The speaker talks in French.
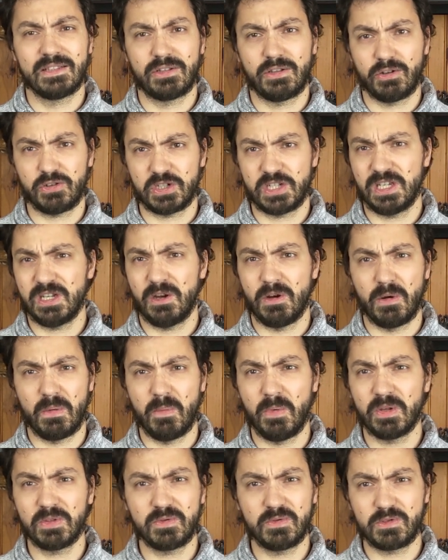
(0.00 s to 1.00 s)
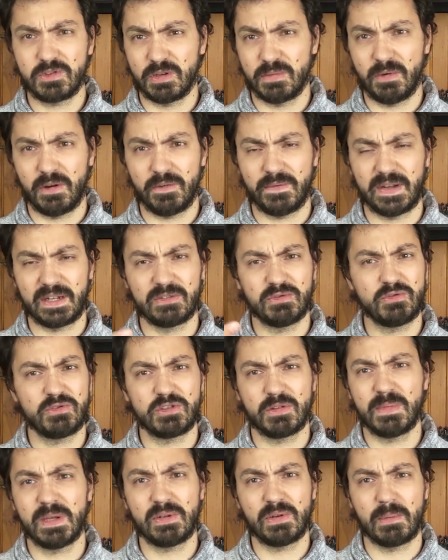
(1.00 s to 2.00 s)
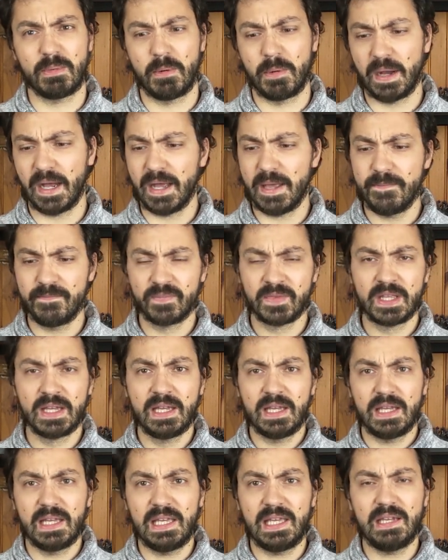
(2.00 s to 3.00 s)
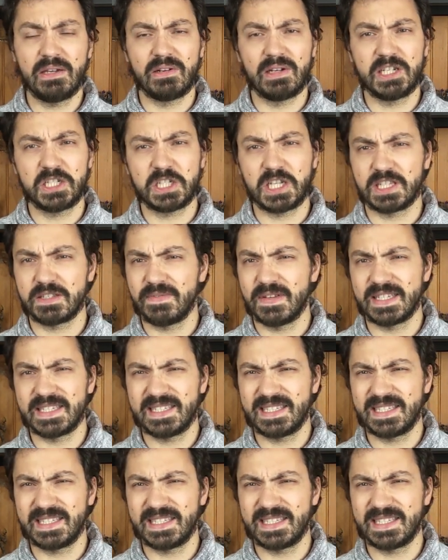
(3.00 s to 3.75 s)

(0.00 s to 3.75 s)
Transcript: torché en moins d'une semaine, enfin en une semaine à peu près, et les chasses